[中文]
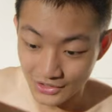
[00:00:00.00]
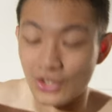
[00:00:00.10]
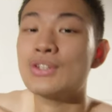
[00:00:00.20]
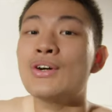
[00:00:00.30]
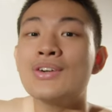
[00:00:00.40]

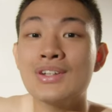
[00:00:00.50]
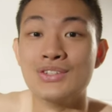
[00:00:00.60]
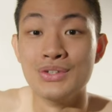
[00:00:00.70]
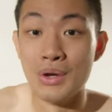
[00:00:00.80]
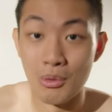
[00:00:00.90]
偷偷的
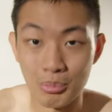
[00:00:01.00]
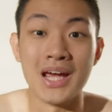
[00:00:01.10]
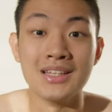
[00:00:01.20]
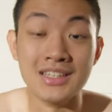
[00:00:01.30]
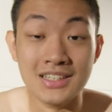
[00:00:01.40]
去排
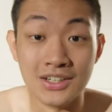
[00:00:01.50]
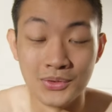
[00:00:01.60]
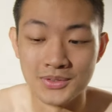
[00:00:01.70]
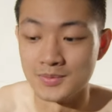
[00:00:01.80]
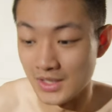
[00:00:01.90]
第二
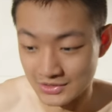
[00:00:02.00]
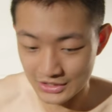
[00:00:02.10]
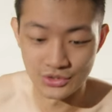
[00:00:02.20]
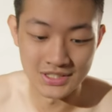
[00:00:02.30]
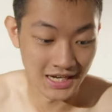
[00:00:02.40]
轮，然后再
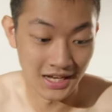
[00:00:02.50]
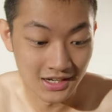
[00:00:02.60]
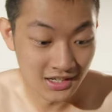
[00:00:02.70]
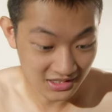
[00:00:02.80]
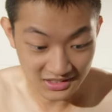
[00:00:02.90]
去加
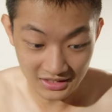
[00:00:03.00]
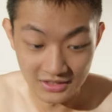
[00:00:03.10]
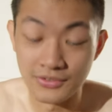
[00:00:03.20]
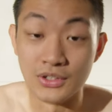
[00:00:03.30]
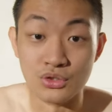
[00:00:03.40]
一
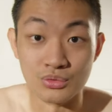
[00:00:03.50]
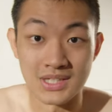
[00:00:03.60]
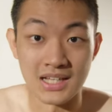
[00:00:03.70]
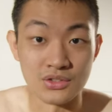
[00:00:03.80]
份主餐。